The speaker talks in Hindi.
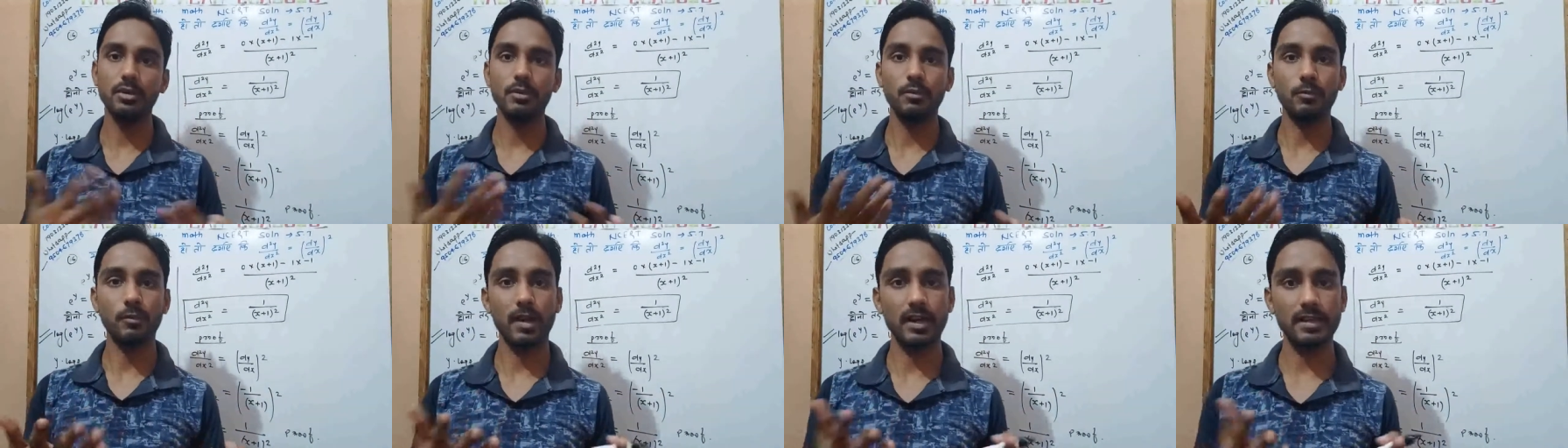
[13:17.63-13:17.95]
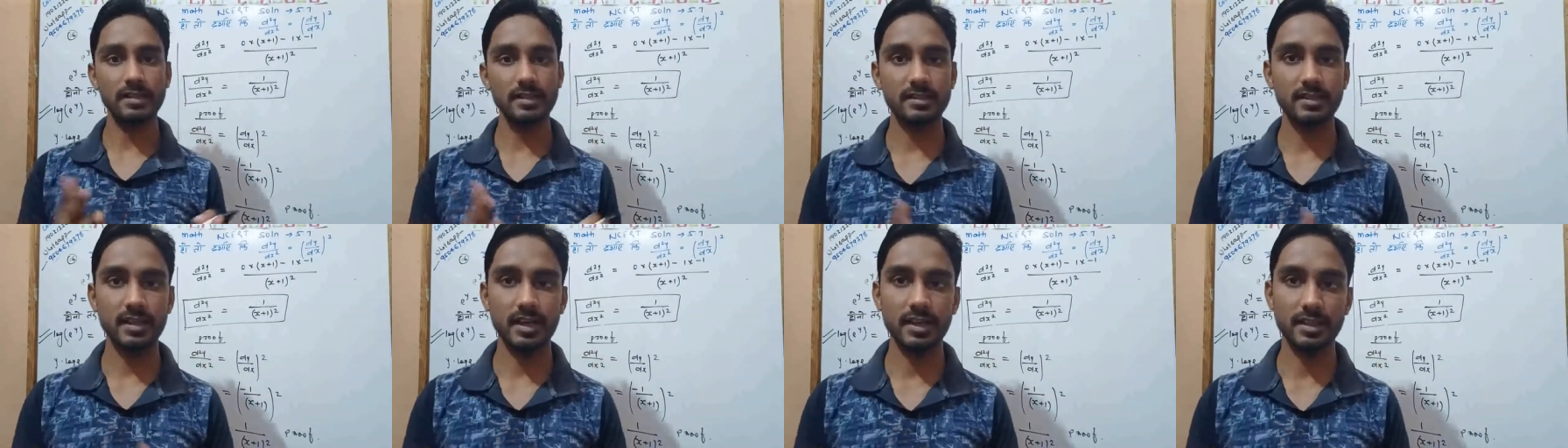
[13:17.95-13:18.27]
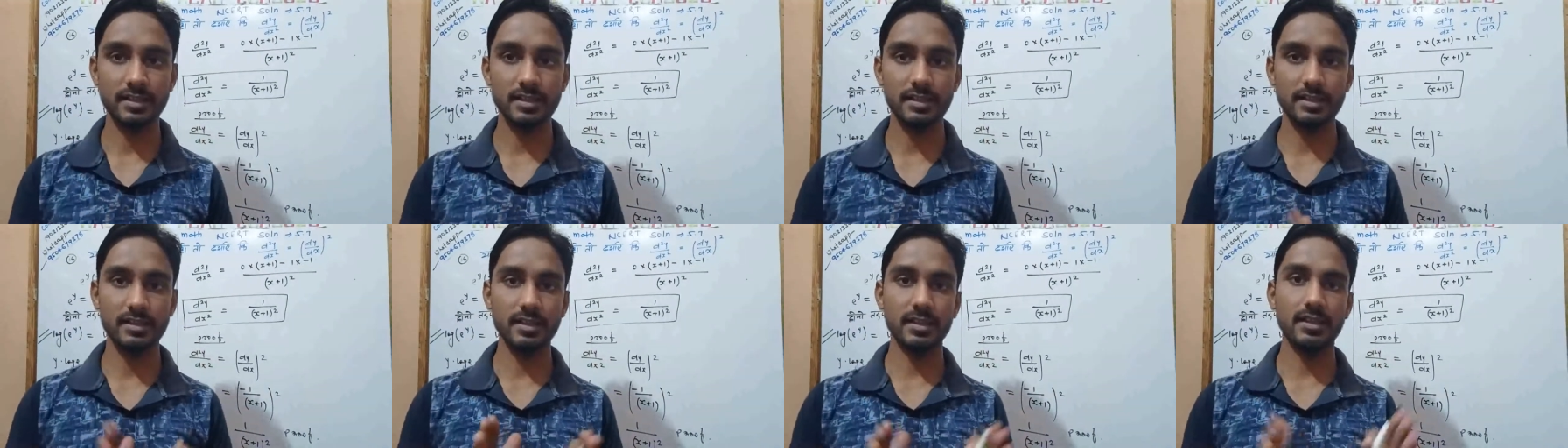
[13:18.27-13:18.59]
वहाँ से सारी
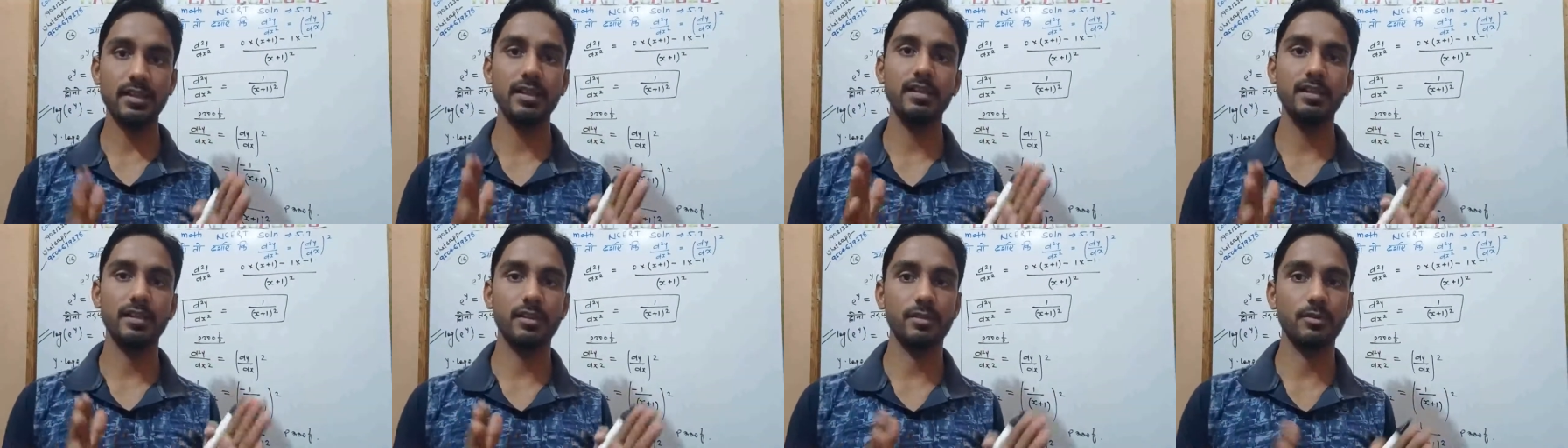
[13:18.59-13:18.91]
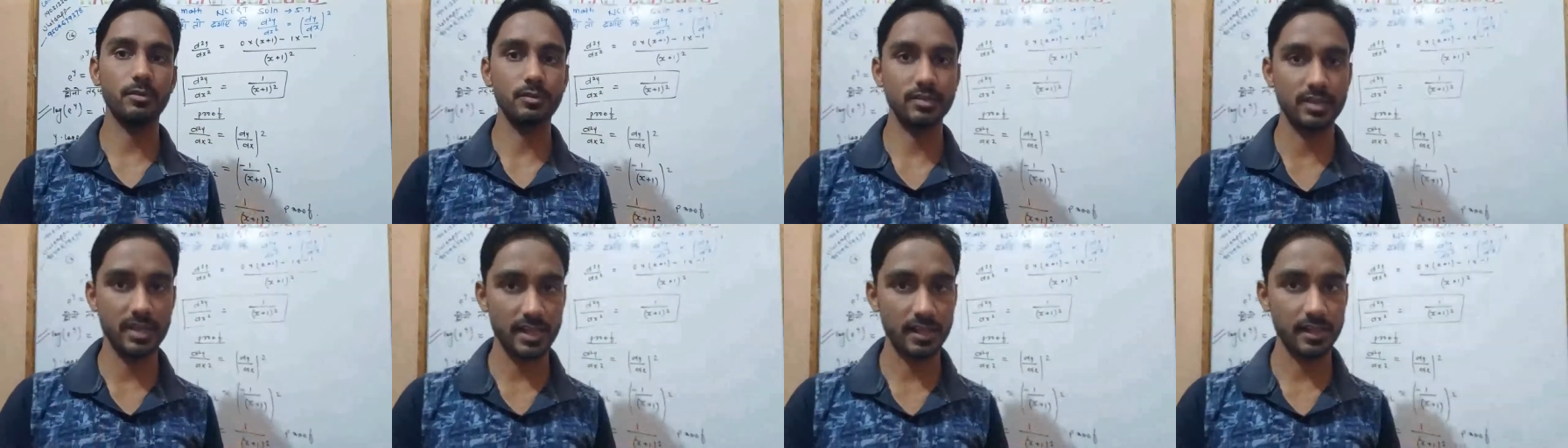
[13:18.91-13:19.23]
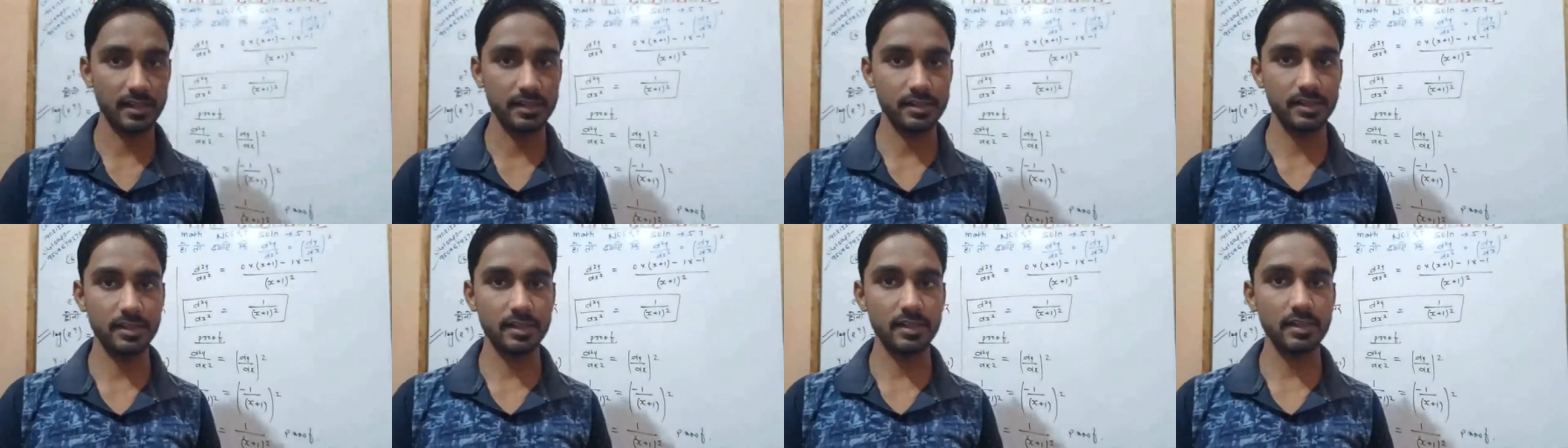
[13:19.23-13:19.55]
चीज़ें क्लियर हो
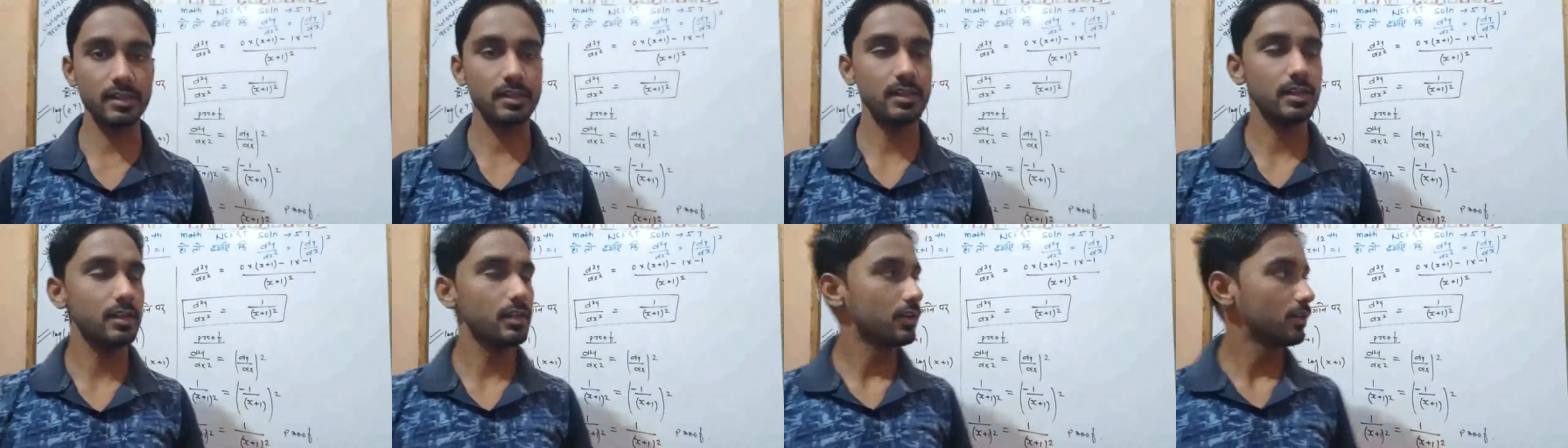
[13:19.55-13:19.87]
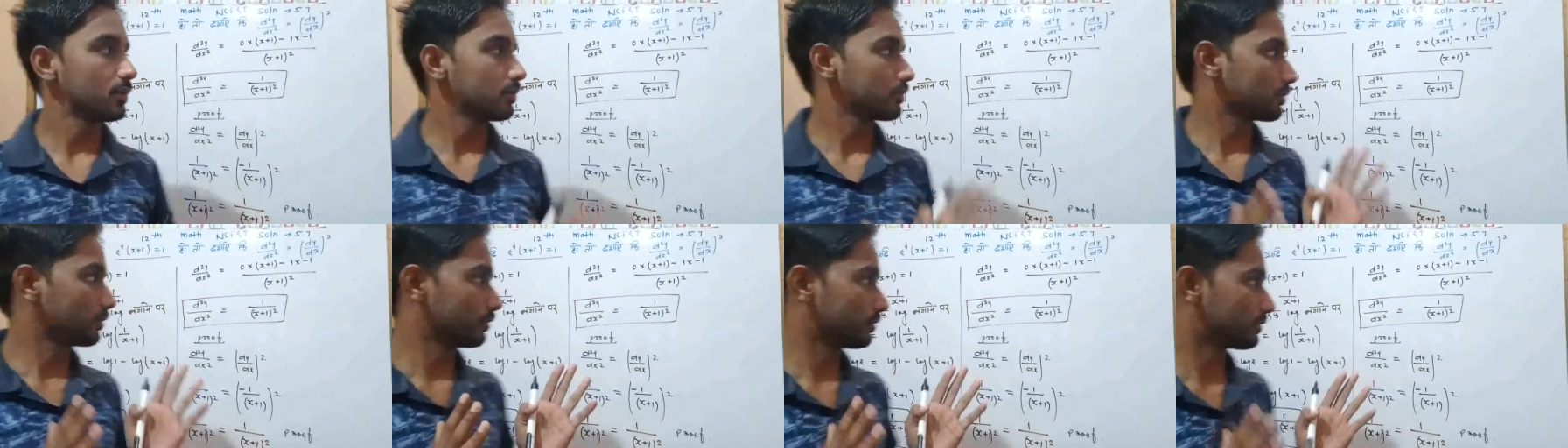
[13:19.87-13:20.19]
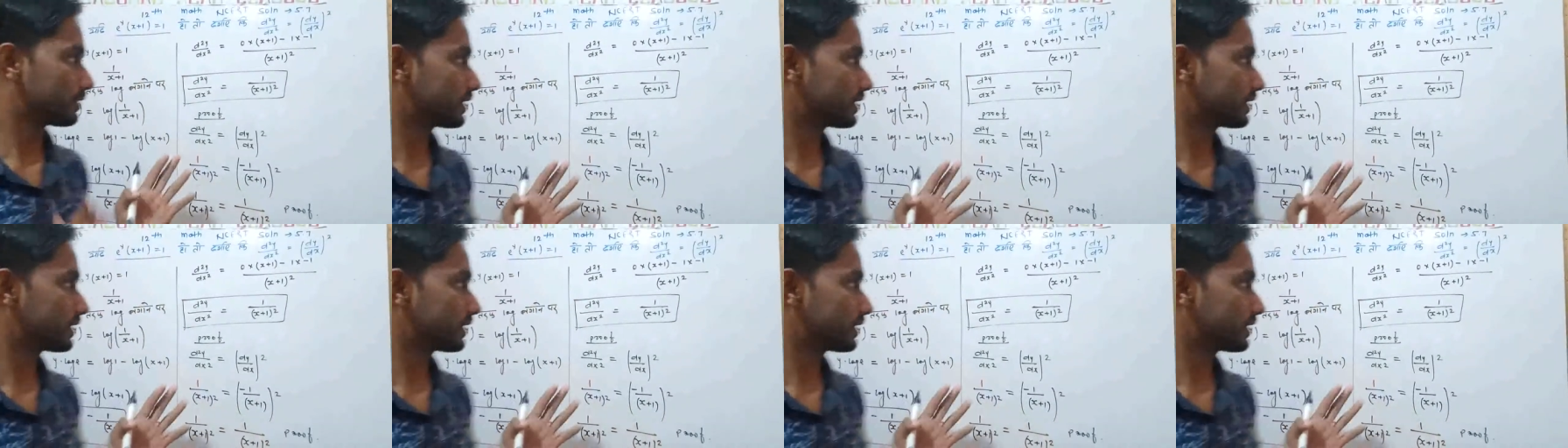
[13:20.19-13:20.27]
जाएगी ठीक है तो